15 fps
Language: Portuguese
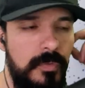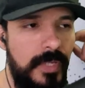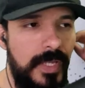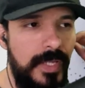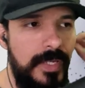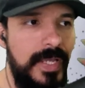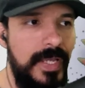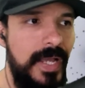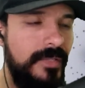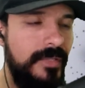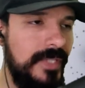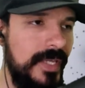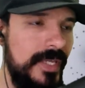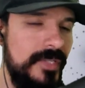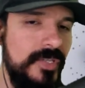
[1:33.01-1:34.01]
é, ligados à
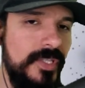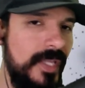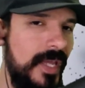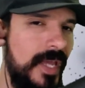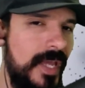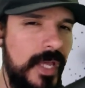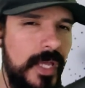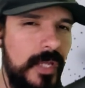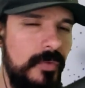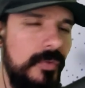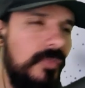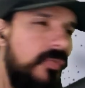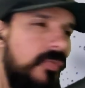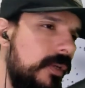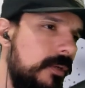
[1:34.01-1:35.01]
rede Ethereum,
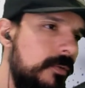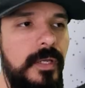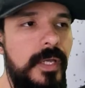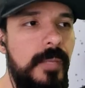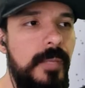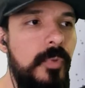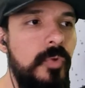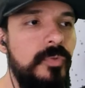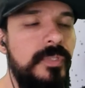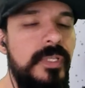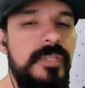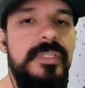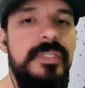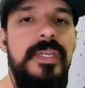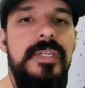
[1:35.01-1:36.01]
enfim. É bom ter
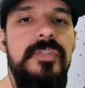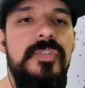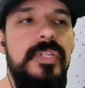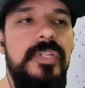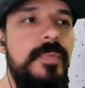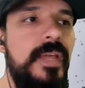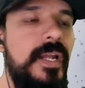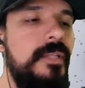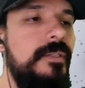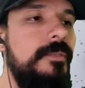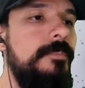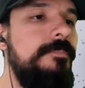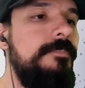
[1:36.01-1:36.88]
essa rede liberada.